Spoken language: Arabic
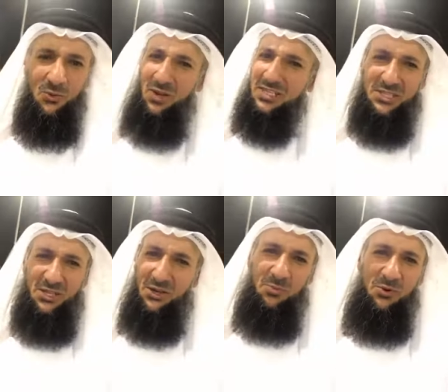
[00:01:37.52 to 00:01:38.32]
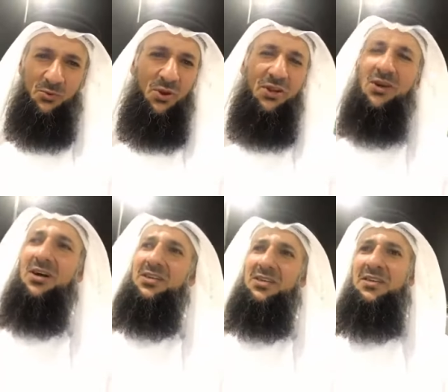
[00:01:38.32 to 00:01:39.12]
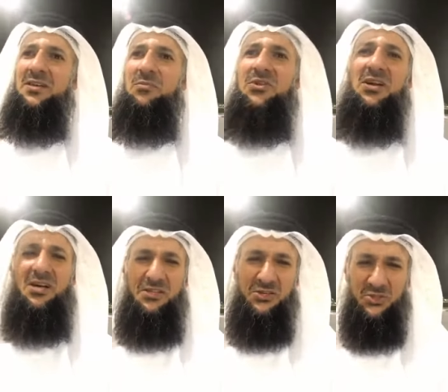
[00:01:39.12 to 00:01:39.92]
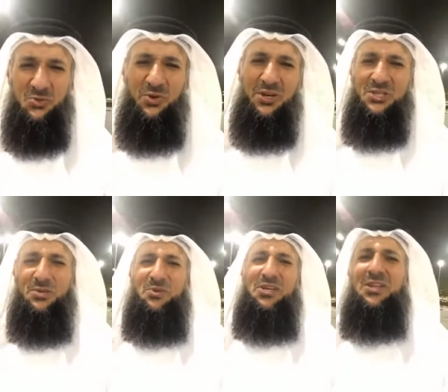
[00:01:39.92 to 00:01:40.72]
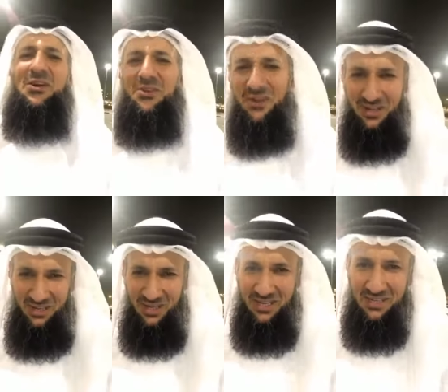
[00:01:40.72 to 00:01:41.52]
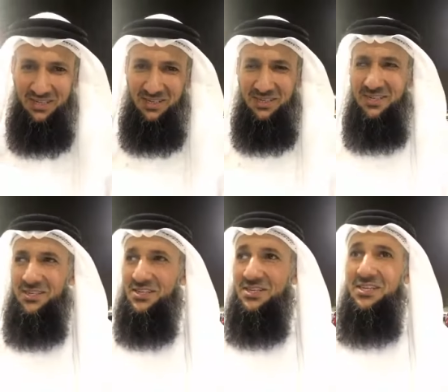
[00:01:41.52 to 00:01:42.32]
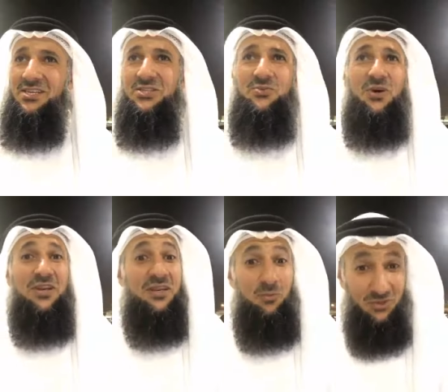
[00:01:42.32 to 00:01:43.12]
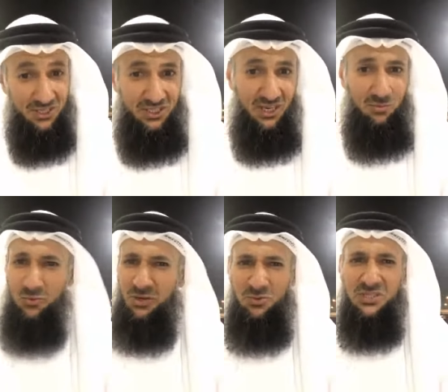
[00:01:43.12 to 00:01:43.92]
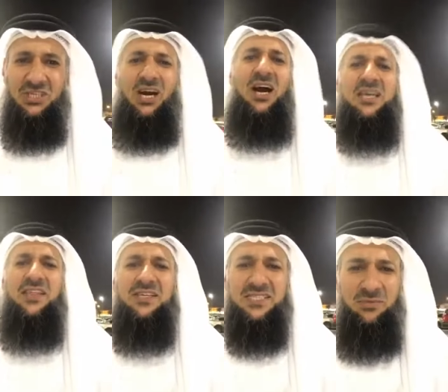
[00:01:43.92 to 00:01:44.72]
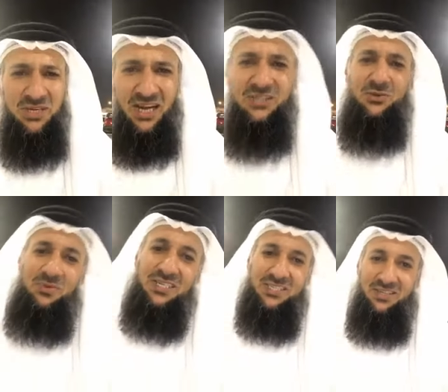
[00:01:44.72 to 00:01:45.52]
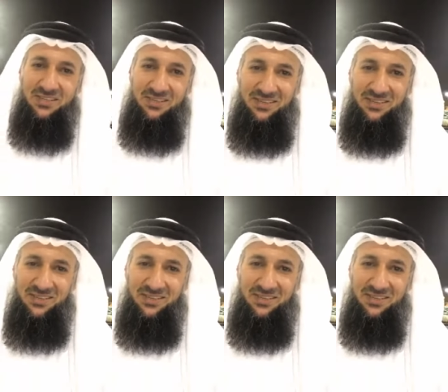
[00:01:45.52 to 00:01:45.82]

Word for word: ولا تستغربون والله إن مثل هذه الصور الجميلة الرائعة الصور النموذجية مو نموذجية هكذا طبيعتهم أصلا